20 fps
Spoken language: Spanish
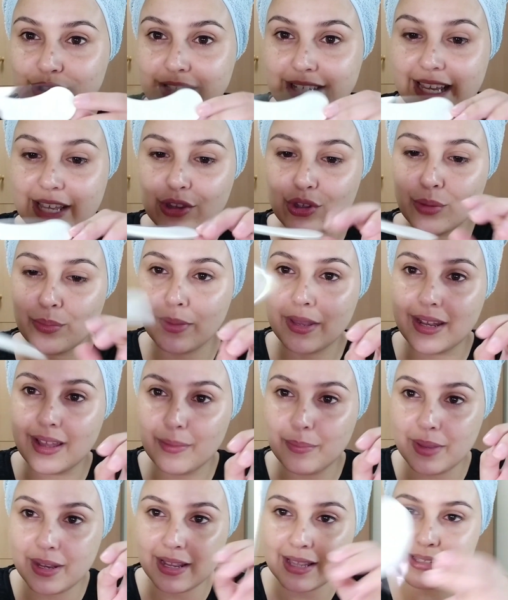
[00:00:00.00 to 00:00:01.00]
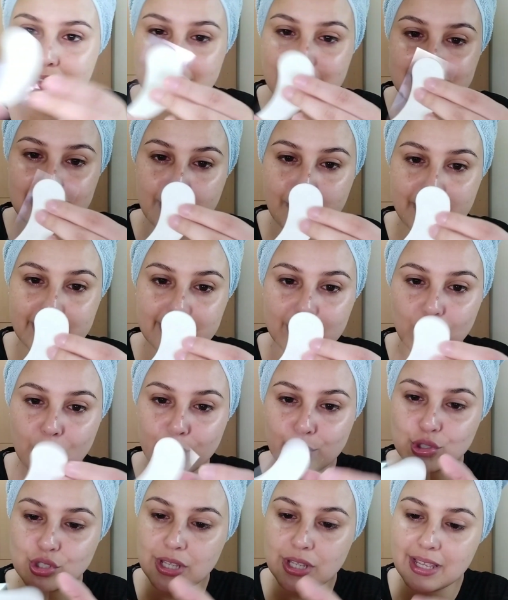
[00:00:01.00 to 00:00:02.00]
Y estos, mirad, viene así esta parte
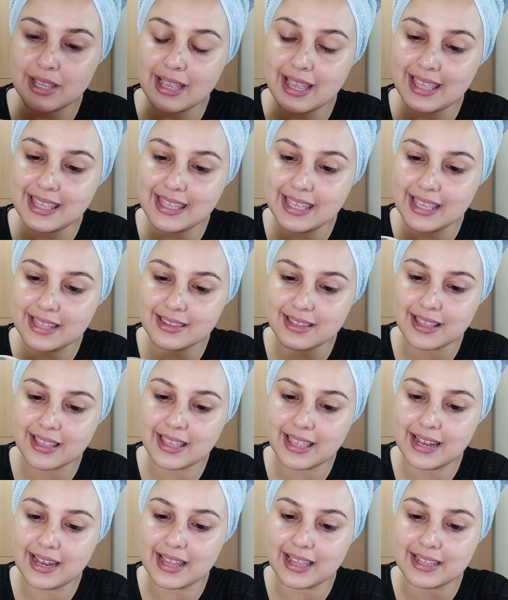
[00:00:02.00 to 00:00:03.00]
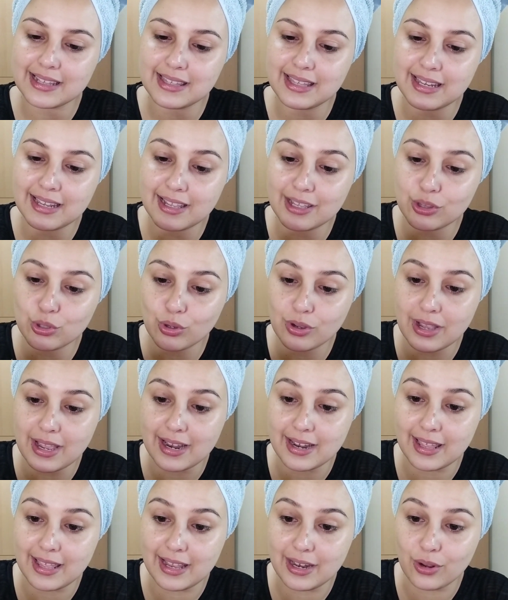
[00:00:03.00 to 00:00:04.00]
como seca y esta que es la que tiene que
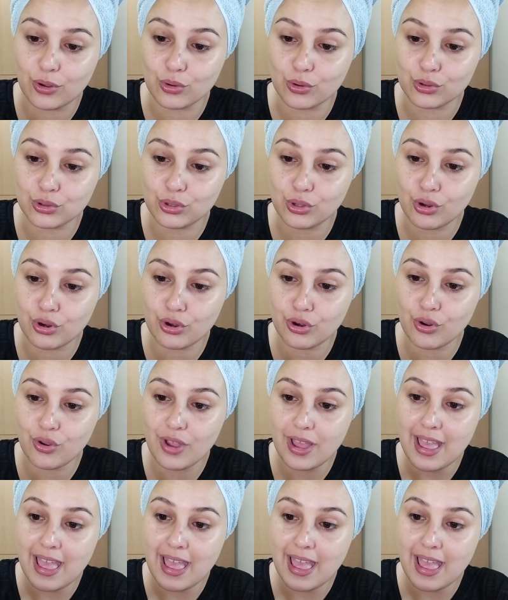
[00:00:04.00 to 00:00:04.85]
tocar el contorno.